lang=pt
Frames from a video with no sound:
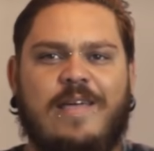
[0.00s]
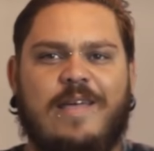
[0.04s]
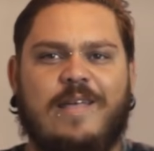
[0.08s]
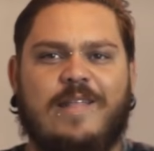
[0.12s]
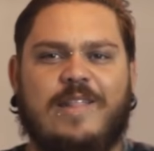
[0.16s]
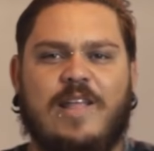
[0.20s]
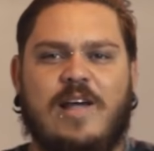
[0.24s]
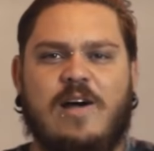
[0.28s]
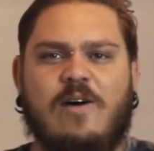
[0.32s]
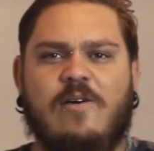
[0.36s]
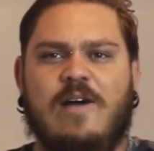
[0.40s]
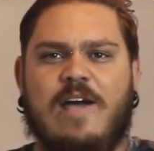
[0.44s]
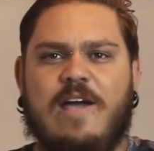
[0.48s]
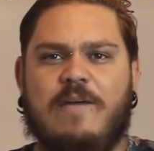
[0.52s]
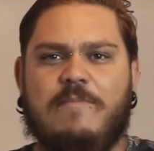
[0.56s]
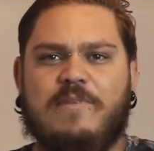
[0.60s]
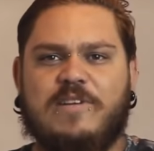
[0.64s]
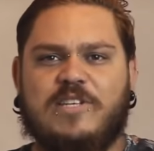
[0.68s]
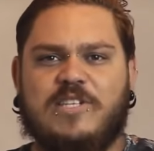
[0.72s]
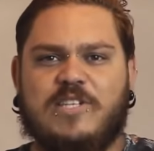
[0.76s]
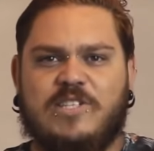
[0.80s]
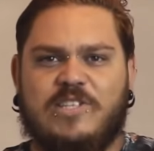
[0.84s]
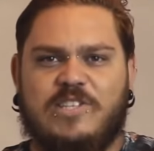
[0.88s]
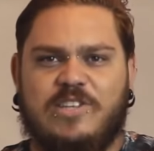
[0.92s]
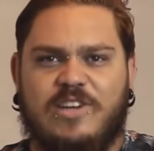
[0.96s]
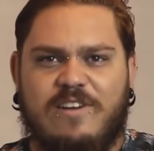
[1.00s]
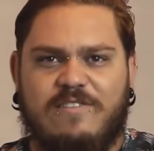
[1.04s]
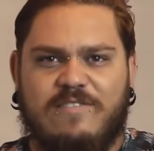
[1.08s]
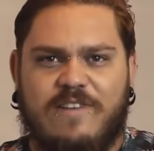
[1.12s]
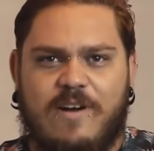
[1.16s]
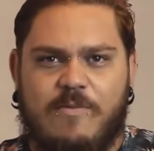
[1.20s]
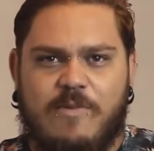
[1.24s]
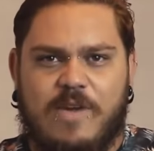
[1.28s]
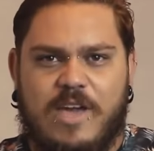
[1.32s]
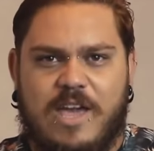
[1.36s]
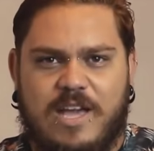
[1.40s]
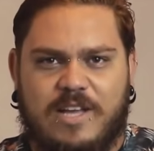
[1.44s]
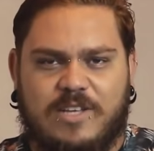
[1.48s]
Então, repetindo
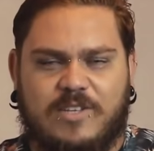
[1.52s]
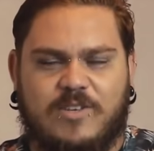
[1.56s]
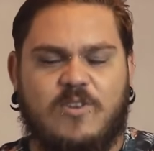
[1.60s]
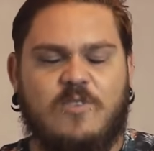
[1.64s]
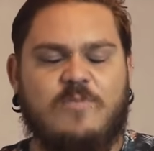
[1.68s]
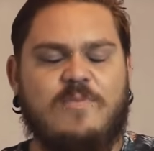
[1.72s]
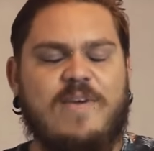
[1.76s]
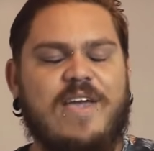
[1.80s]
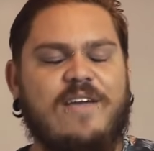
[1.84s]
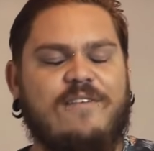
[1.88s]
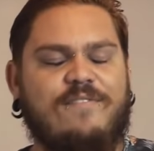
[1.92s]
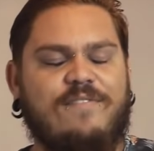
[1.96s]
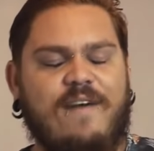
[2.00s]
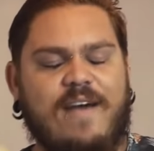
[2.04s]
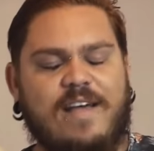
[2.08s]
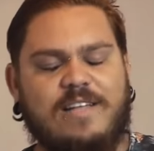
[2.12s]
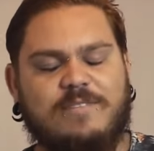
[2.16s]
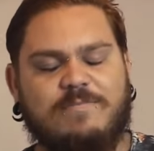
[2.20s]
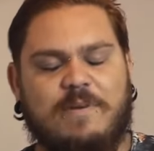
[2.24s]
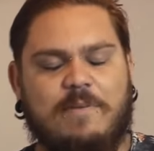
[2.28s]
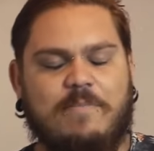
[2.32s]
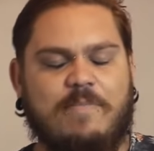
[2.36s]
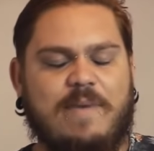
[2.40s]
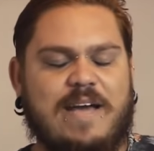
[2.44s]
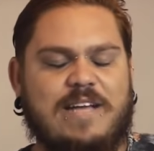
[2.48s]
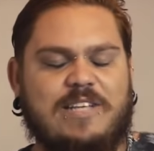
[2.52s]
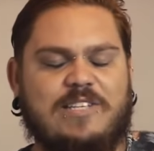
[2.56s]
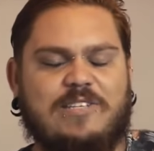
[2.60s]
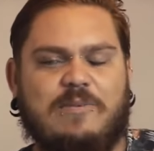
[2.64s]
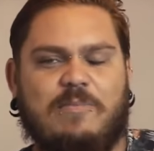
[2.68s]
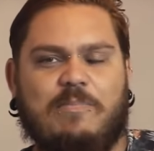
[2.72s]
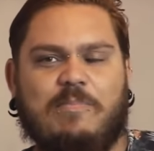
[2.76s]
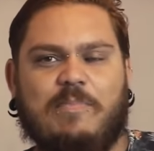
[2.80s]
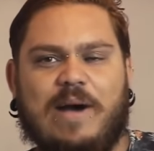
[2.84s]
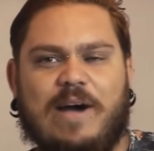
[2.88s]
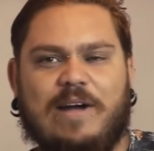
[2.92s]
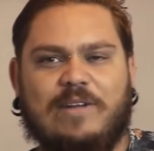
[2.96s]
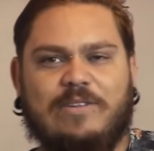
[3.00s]
novamente, como é que faz para
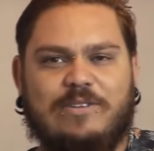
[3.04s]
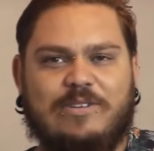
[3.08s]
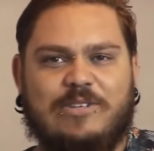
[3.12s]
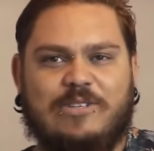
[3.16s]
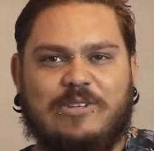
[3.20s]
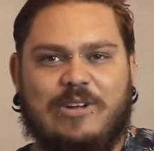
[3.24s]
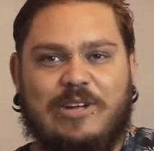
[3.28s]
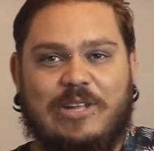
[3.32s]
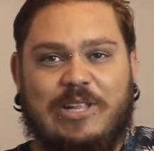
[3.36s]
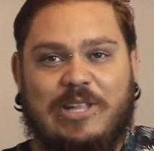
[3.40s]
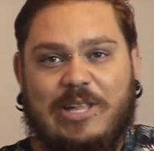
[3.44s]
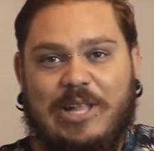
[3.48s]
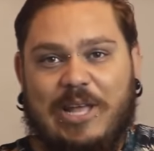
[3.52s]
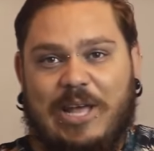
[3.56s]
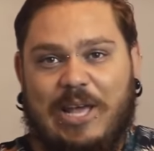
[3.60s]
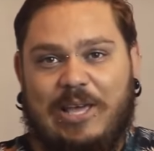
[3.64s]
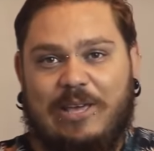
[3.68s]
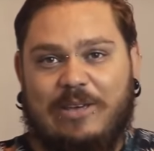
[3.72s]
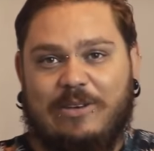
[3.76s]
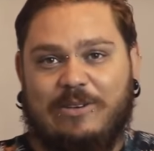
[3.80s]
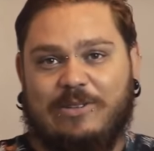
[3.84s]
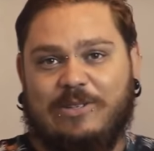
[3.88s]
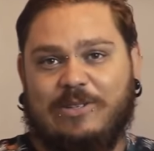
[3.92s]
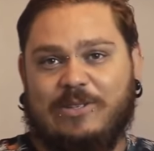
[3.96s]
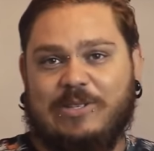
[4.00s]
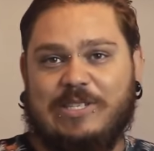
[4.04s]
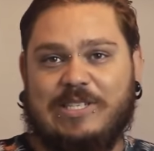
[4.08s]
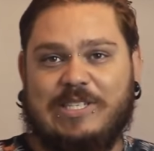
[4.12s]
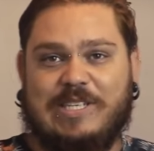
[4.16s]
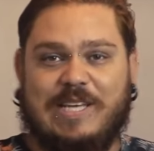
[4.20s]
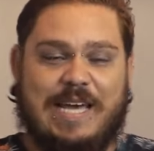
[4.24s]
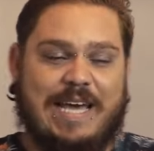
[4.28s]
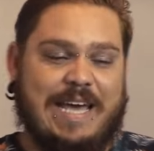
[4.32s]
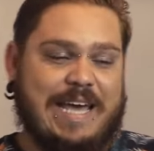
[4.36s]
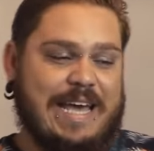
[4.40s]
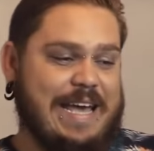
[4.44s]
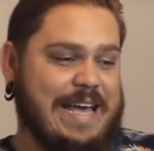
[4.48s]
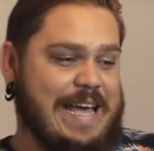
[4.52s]
participar do sorteio,
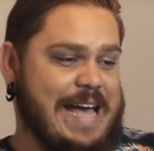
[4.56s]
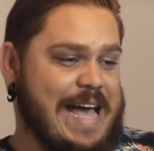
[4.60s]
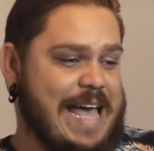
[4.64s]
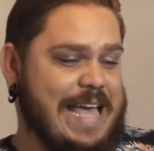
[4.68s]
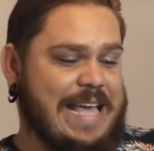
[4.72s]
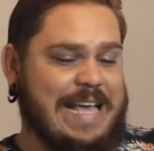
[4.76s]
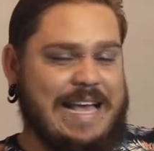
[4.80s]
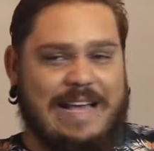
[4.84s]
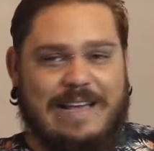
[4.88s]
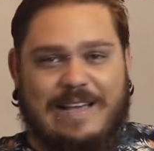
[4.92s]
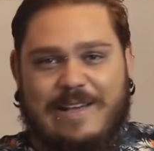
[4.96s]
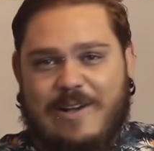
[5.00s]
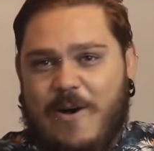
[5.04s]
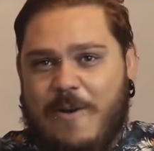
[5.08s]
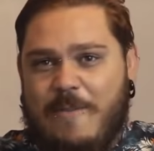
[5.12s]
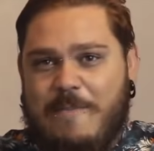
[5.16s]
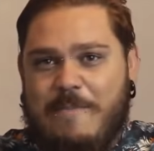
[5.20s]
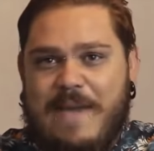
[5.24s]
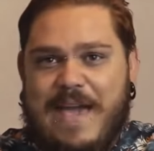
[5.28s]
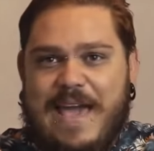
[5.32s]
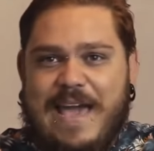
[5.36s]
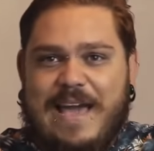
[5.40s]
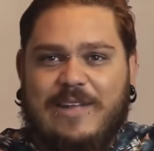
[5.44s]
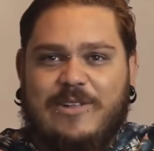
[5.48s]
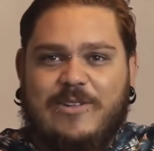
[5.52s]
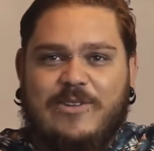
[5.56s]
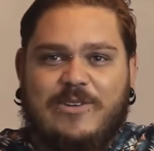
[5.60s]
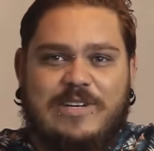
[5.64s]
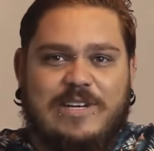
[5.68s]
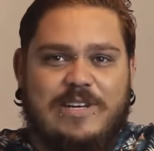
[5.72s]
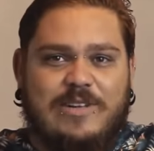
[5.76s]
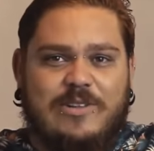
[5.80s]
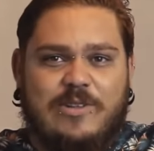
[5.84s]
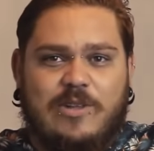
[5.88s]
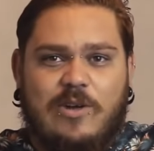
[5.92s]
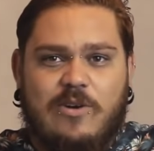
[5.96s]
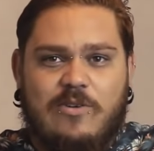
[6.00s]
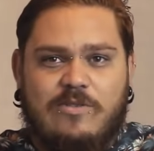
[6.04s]
José? Ai, Roberto,
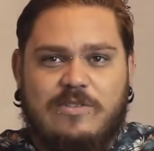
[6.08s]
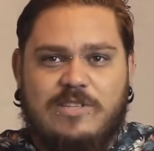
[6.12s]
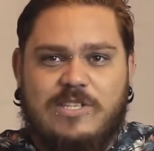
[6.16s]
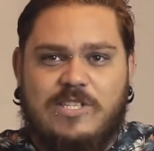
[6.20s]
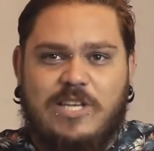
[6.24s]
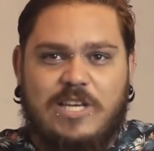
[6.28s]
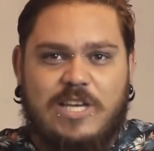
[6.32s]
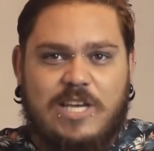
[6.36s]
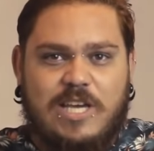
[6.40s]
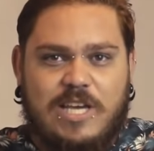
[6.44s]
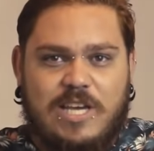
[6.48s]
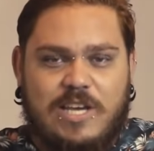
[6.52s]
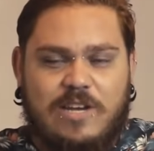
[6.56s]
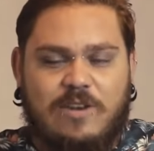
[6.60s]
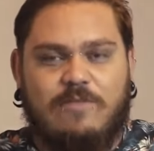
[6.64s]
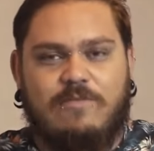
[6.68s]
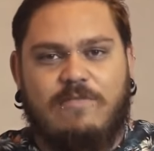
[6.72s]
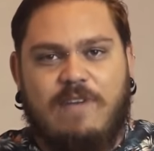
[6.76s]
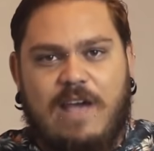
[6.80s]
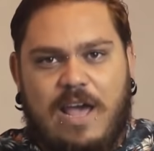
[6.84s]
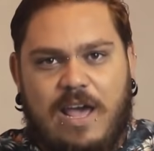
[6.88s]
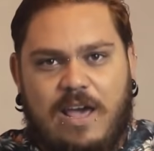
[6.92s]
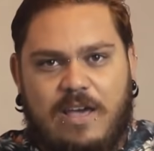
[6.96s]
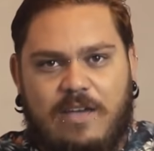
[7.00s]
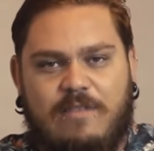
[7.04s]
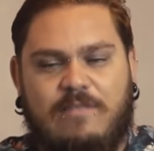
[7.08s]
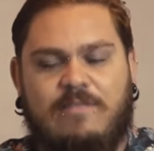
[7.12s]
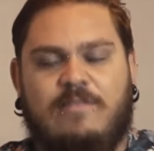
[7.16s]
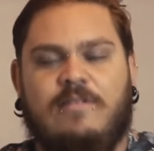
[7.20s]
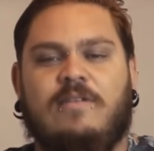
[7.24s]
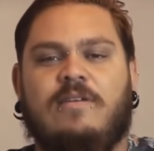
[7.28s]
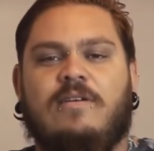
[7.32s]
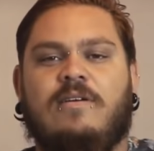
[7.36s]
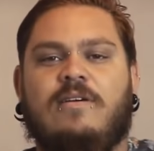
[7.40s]
não tô conseguindo, velho.